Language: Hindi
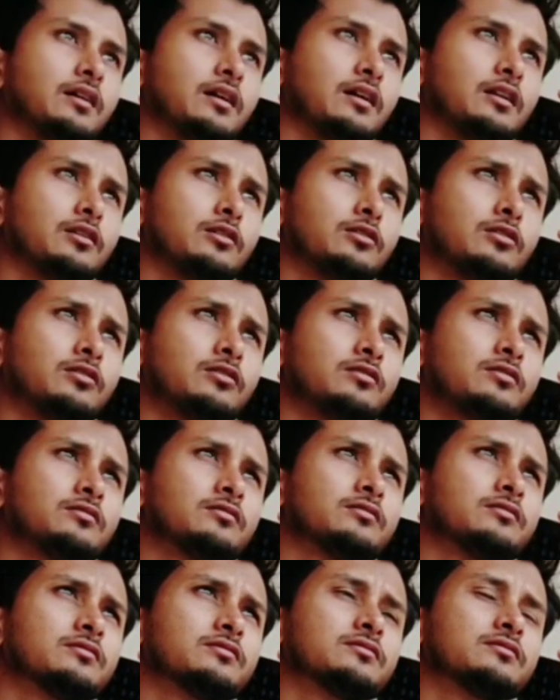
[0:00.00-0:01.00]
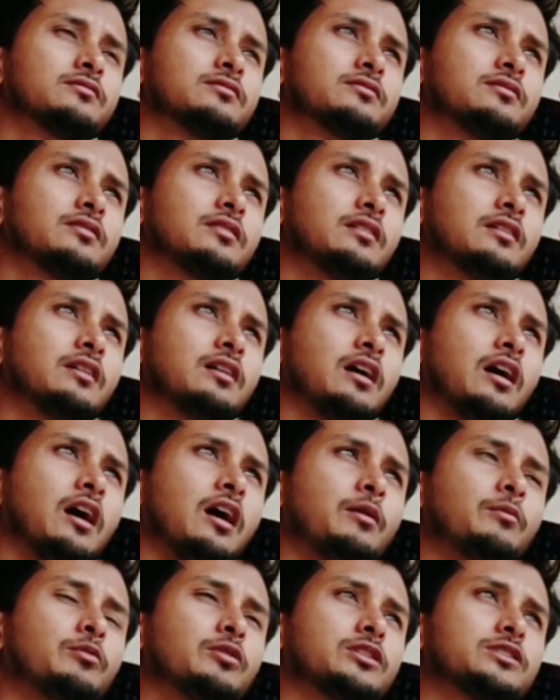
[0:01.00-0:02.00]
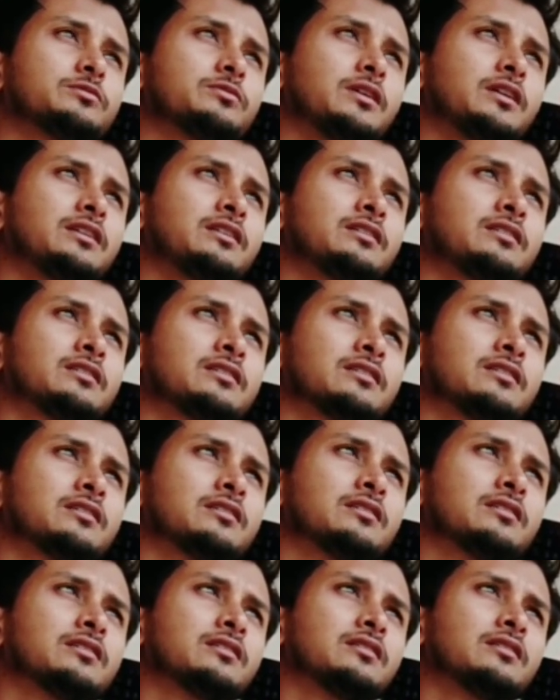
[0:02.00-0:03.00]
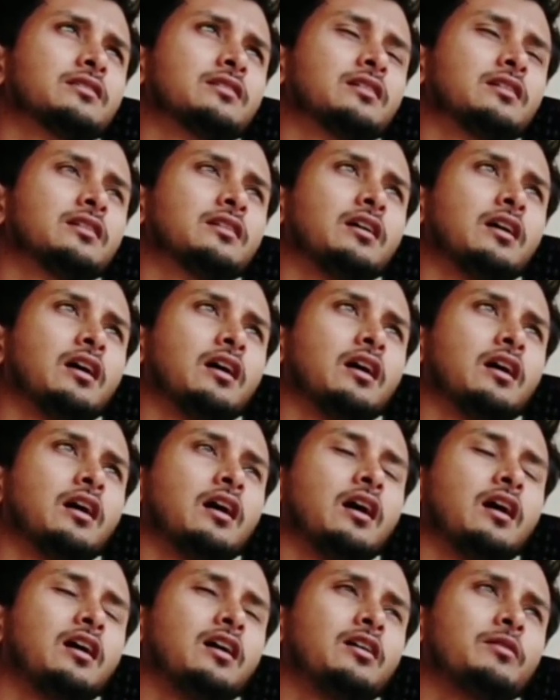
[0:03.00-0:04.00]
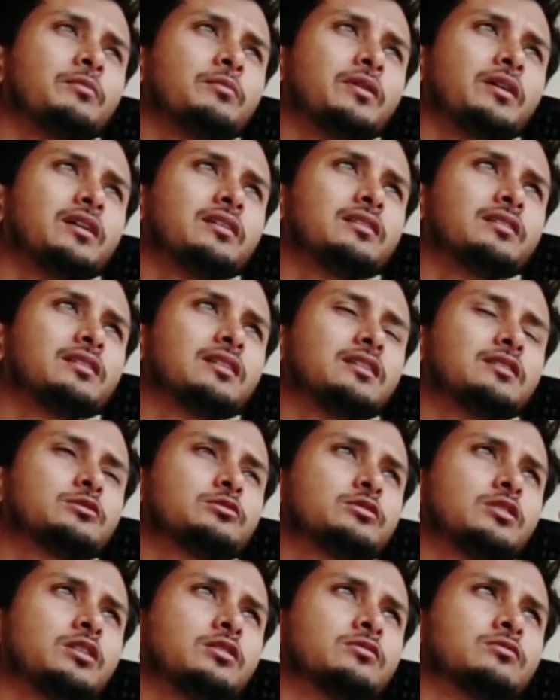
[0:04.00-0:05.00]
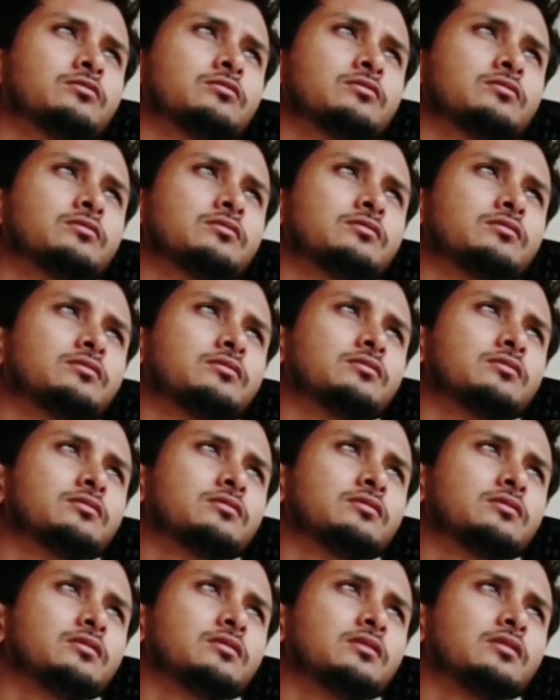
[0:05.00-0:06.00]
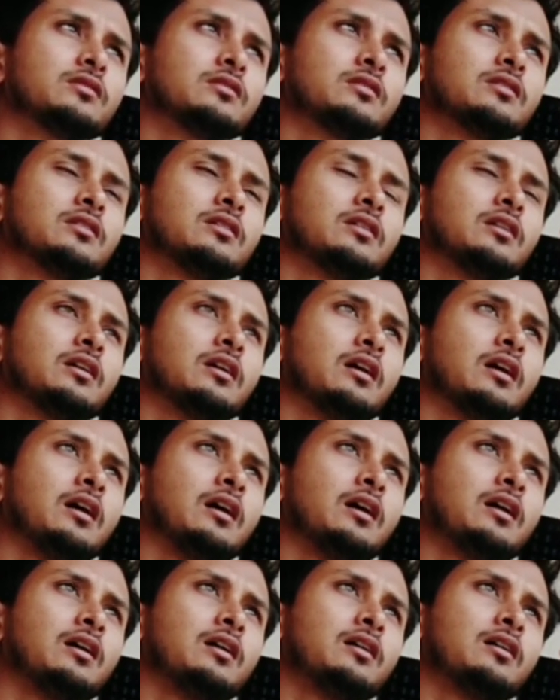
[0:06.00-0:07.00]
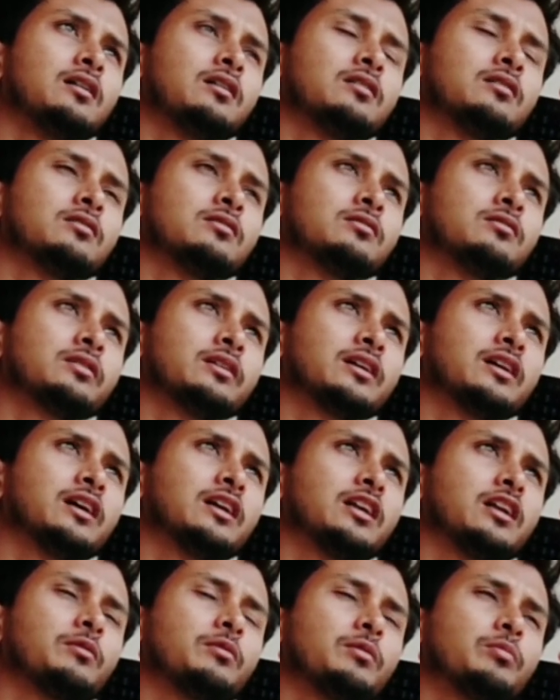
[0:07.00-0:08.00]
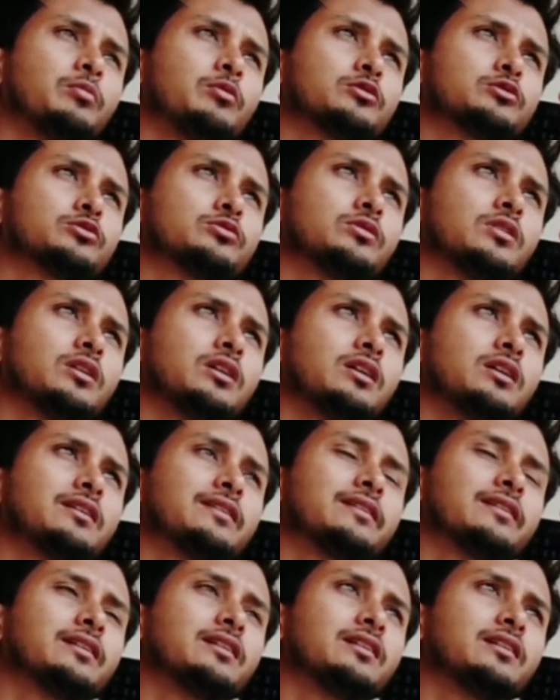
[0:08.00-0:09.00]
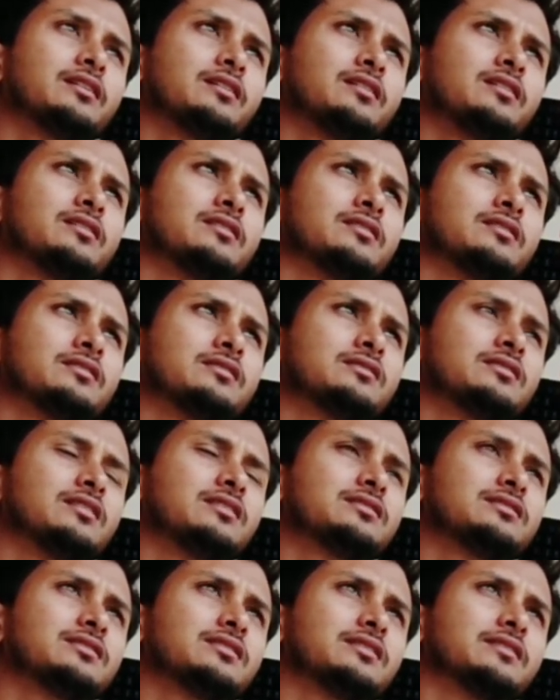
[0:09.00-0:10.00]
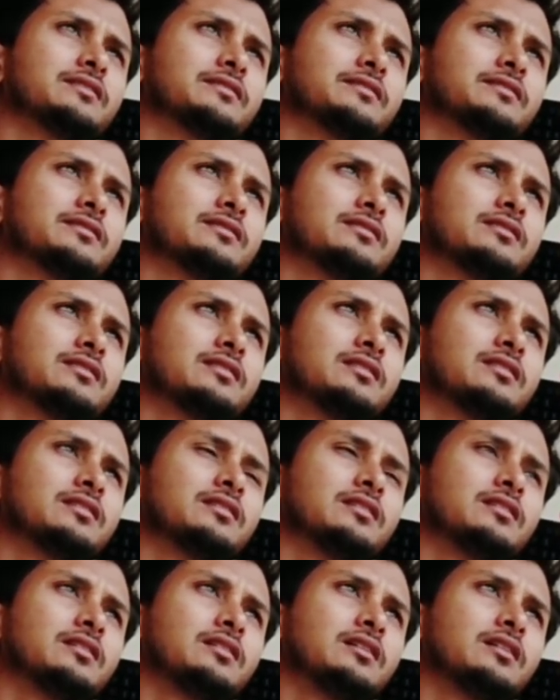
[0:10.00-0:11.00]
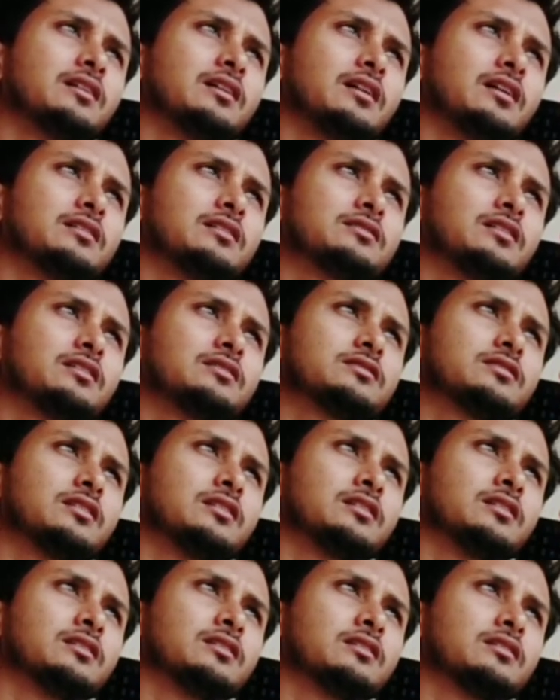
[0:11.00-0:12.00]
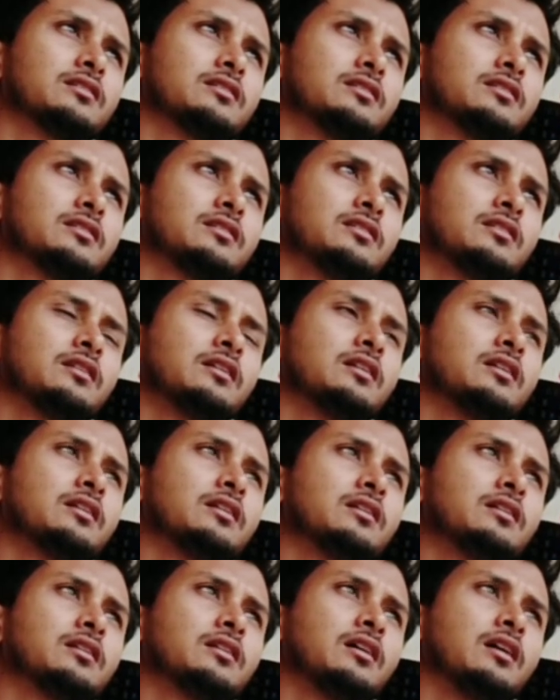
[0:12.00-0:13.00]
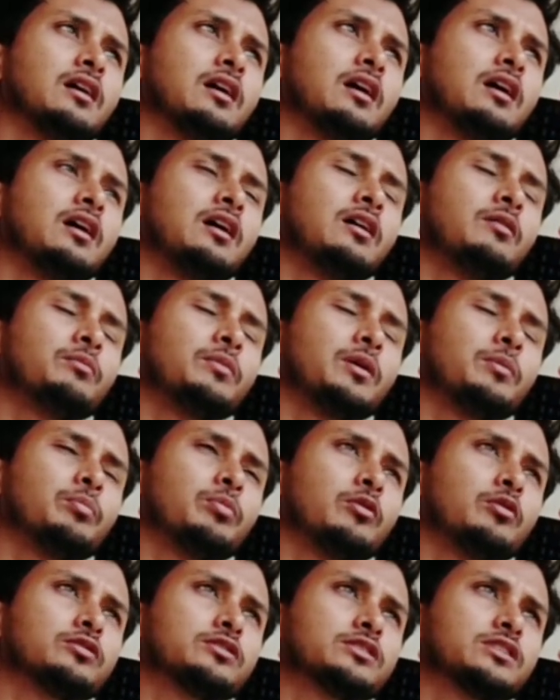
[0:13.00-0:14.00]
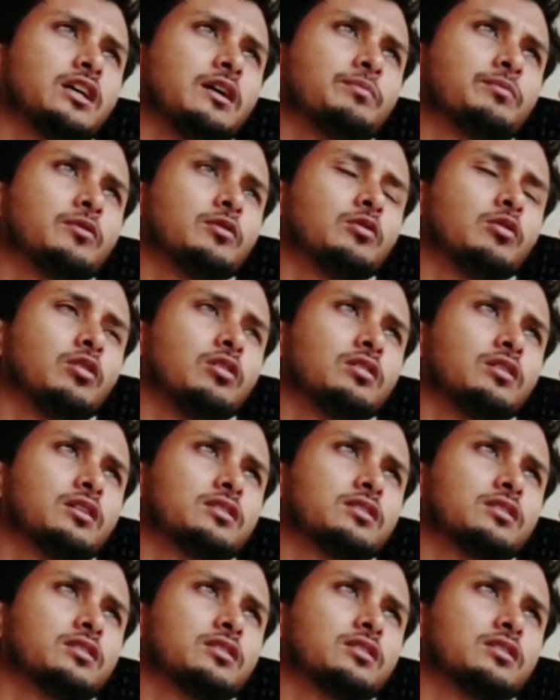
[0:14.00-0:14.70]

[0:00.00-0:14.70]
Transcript: हेलो हाँ मुकेश भाई हाँ मैं निकल चुका हूँ हाँ एक घंटा में पहुँचूँगा ट्रेन है ना इधर ही से अच्छा अच्छा हाँ हाँ मैं पहुंच के आपको कॉल